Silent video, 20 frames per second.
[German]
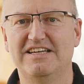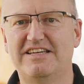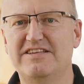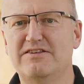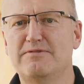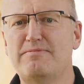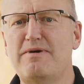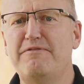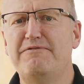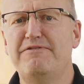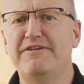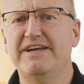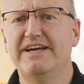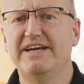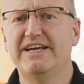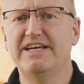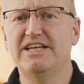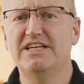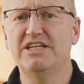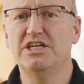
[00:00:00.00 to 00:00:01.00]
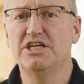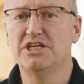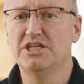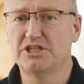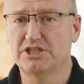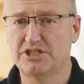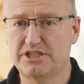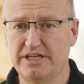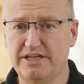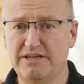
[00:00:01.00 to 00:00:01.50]
Die Sommerferien
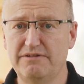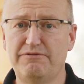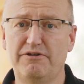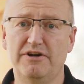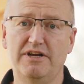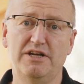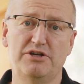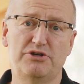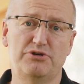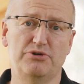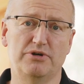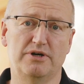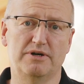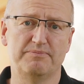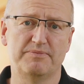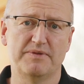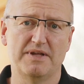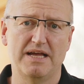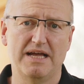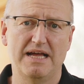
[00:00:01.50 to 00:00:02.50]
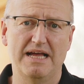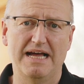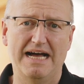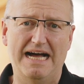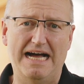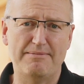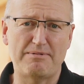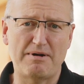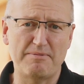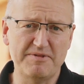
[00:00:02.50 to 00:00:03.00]
stehen vor der Tür.
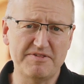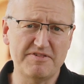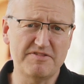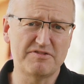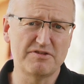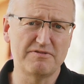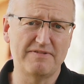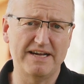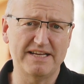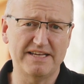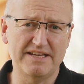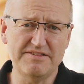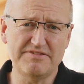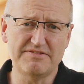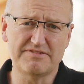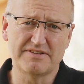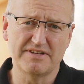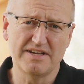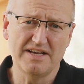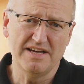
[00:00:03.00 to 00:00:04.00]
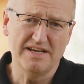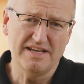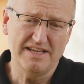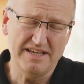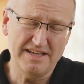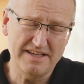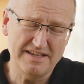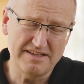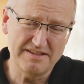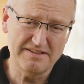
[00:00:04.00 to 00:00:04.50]
Aber bis es soweit ist,
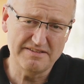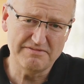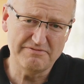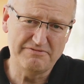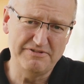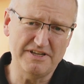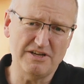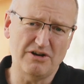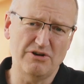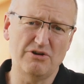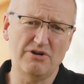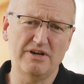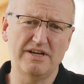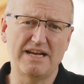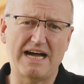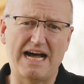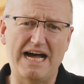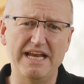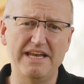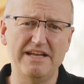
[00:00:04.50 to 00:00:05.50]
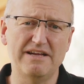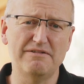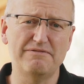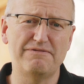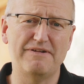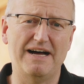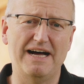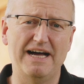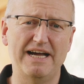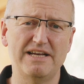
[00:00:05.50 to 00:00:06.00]
wird auch noch in einigen
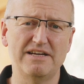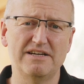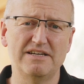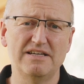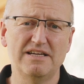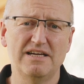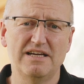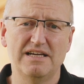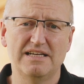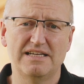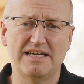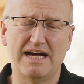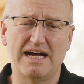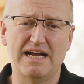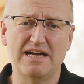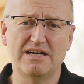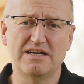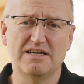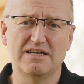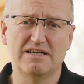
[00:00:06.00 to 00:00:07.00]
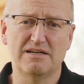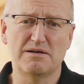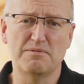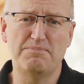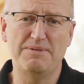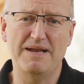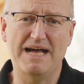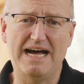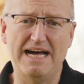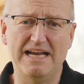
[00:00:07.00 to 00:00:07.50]
Vereinen daran
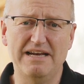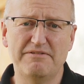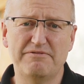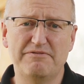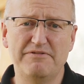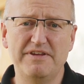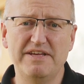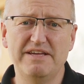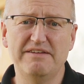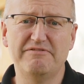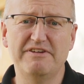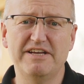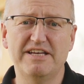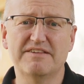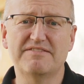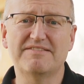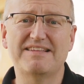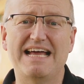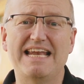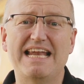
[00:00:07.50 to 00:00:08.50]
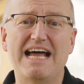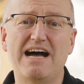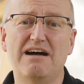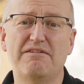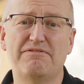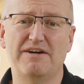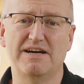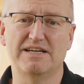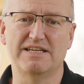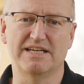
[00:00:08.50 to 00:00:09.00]
geplant, wie wird es
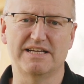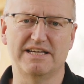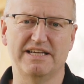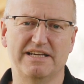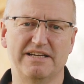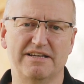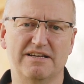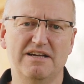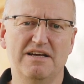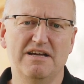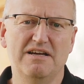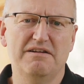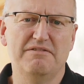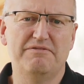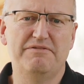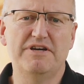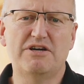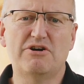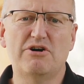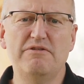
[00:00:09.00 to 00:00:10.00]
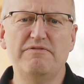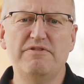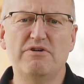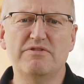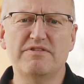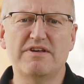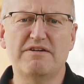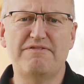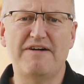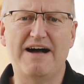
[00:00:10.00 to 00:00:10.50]
danach weitergehen. Wie können wir
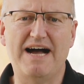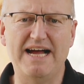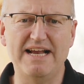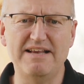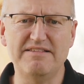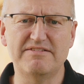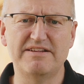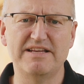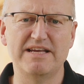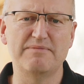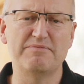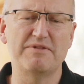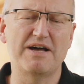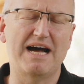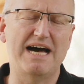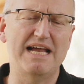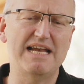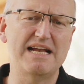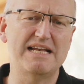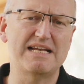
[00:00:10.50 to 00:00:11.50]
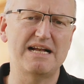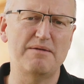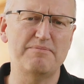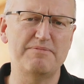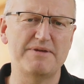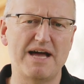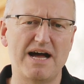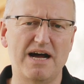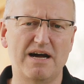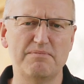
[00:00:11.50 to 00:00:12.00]
unser Vereinsleben nach
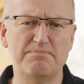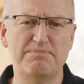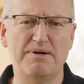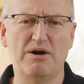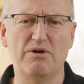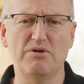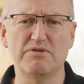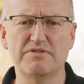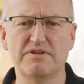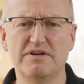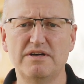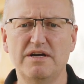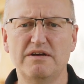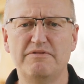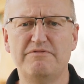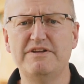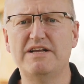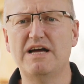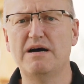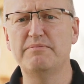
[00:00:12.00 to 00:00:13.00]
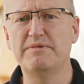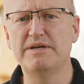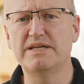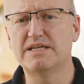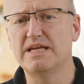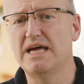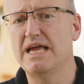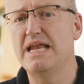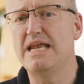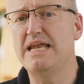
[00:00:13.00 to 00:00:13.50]
anderthalb Jahren Pause wieder
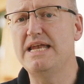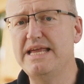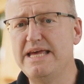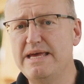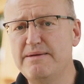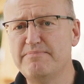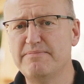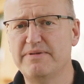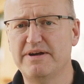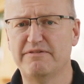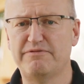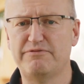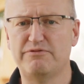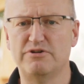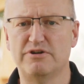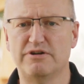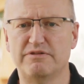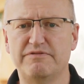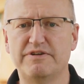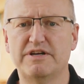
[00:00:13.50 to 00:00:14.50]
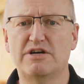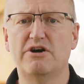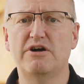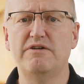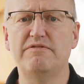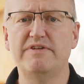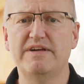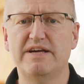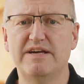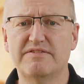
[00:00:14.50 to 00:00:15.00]
mit Leben erfüllen? Wie
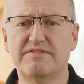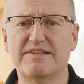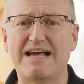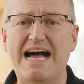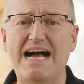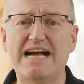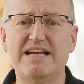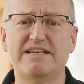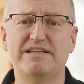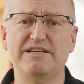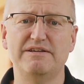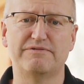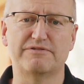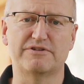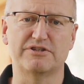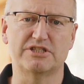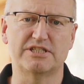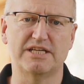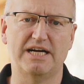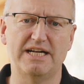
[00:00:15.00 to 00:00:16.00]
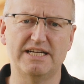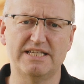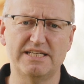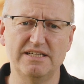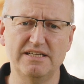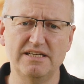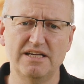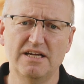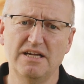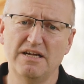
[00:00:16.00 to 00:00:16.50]
können wir es aktiv
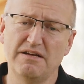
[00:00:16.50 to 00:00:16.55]
gestalten?